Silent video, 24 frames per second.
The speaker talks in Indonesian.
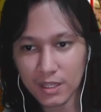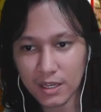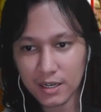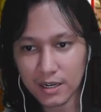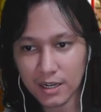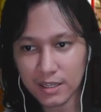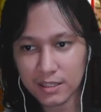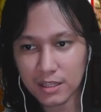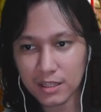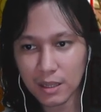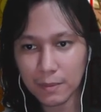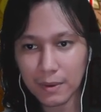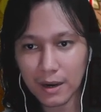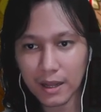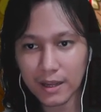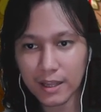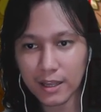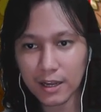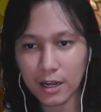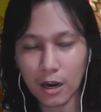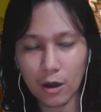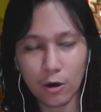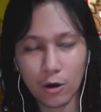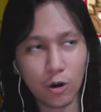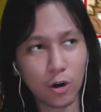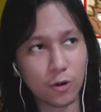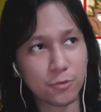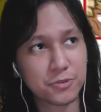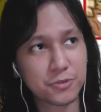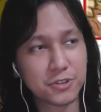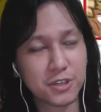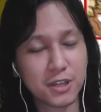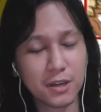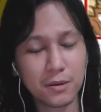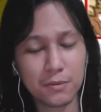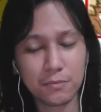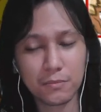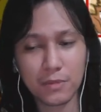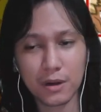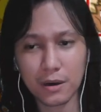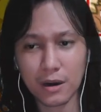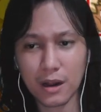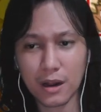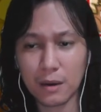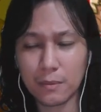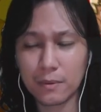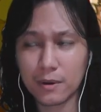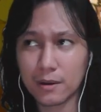dan tambah lagi kalau kopsil
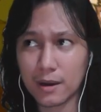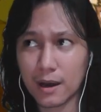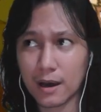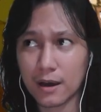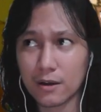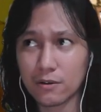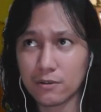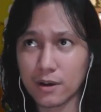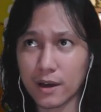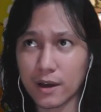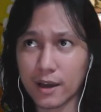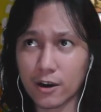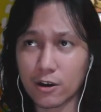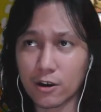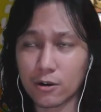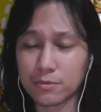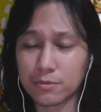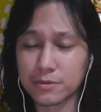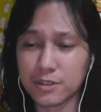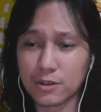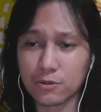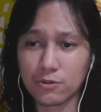bakal berpengaruh nggak ya kopsil